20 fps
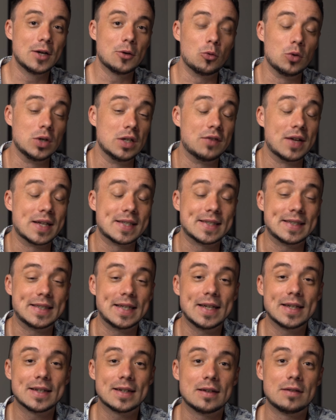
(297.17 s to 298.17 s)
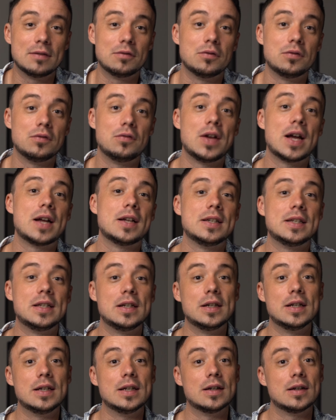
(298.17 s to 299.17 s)
Universitäten werden
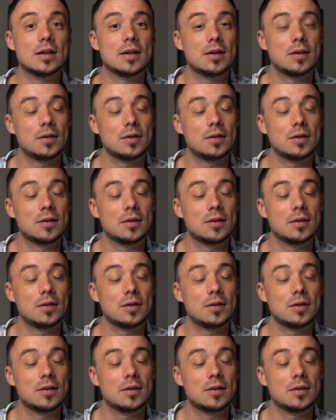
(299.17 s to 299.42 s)
die